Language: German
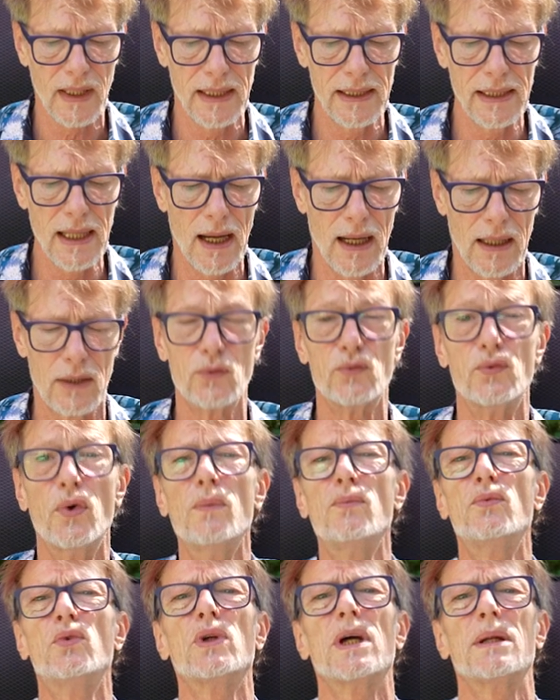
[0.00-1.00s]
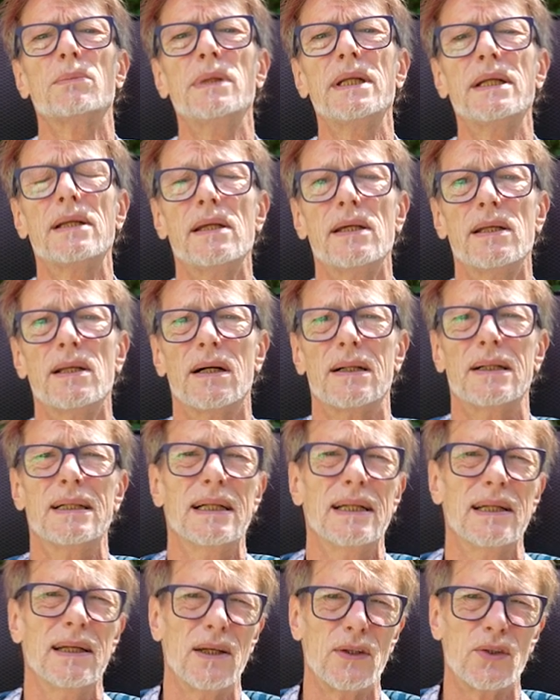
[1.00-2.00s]
Ja, 500 Mitglieder,
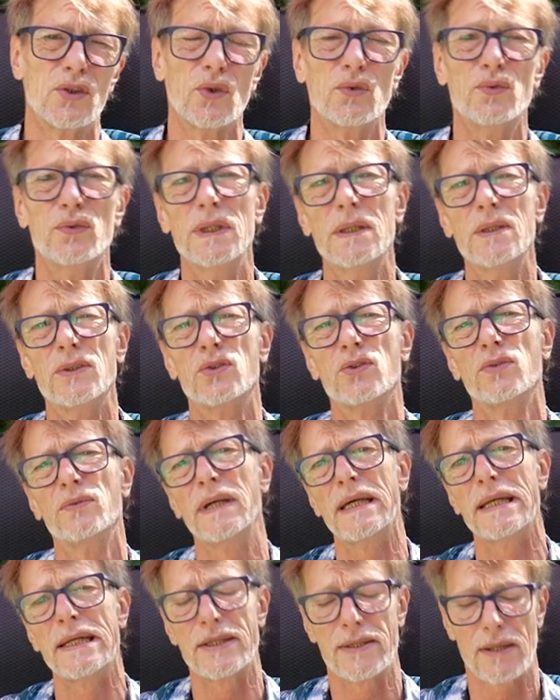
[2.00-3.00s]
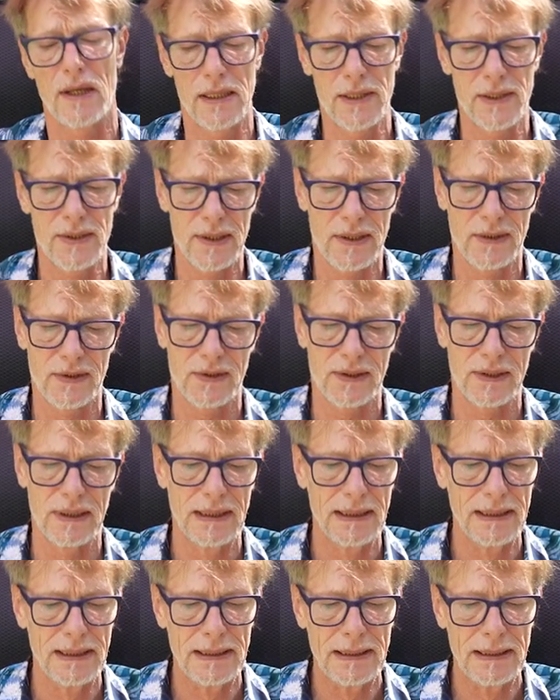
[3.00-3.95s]
zu viel, zu wenig reicht das.